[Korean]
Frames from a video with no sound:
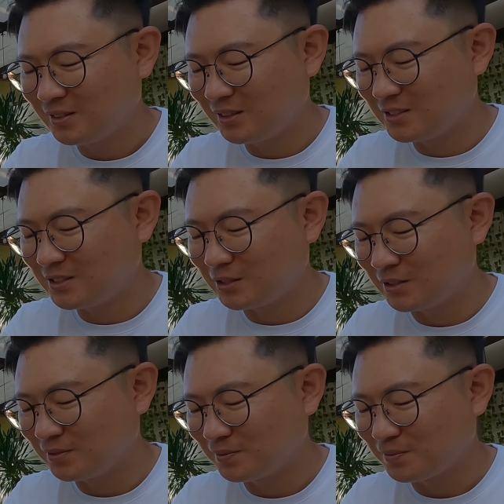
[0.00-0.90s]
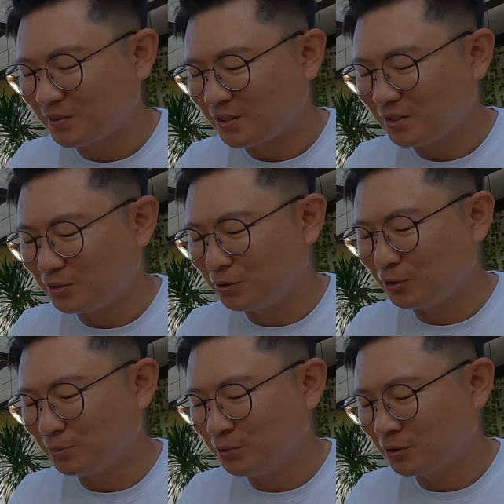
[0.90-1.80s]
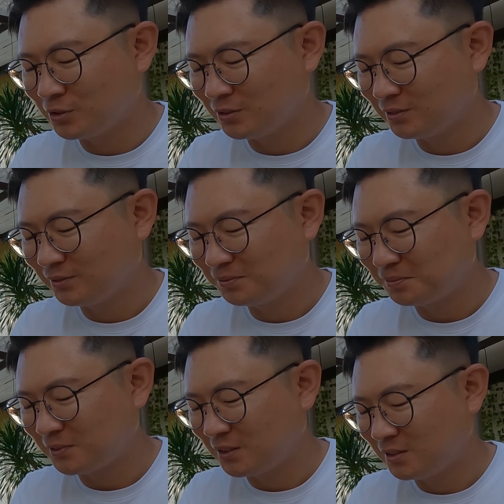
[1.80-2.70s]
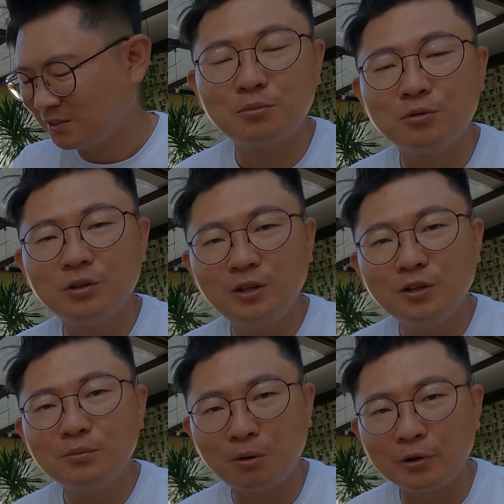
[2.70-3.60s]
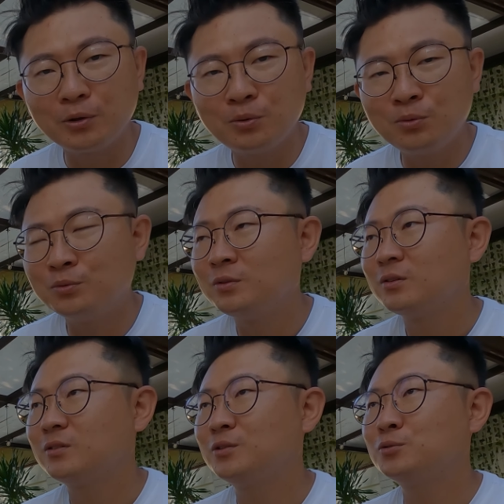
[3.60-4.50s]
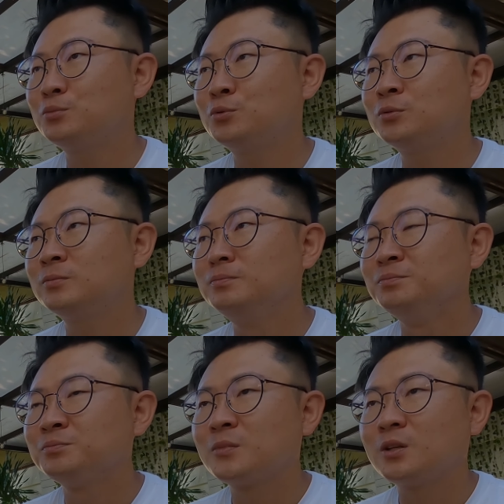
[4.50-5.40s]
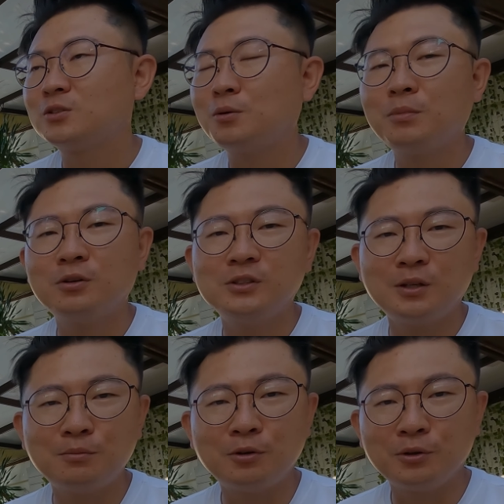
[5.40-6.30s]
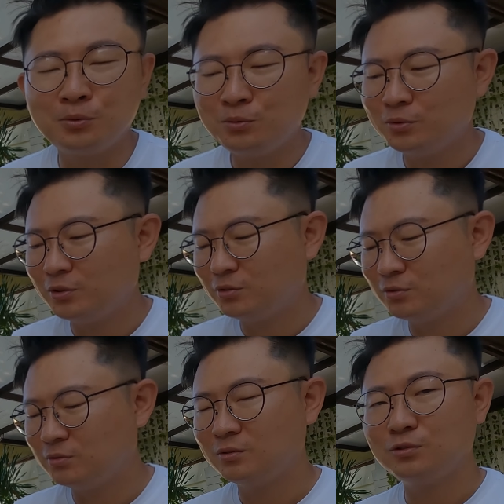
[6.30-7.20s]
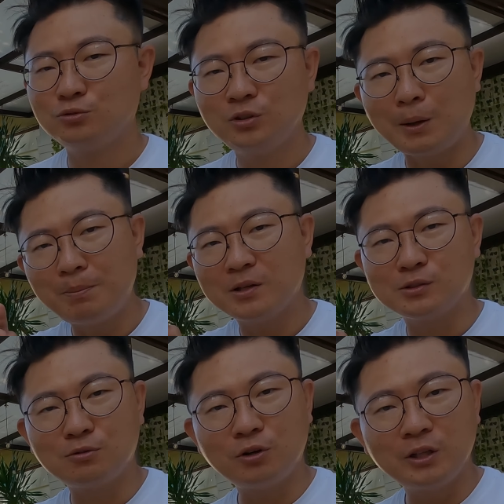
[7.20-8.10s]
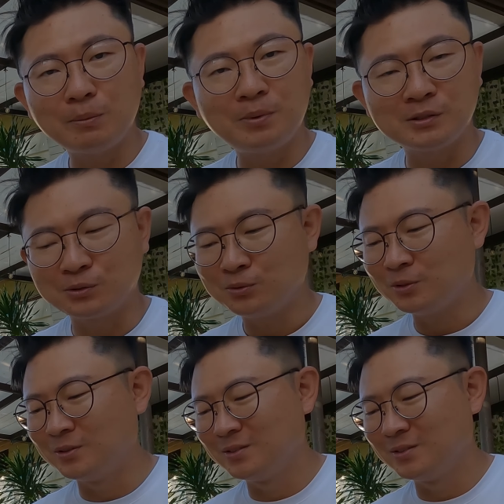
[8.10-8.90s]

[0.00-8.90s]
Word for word: 근데 진짜 어이가 없는 거죠 뭐 1년 버리고 그리고 뭐 천만 원 이상 버리고 그리고 눈 나빠지고 허리 나빠지고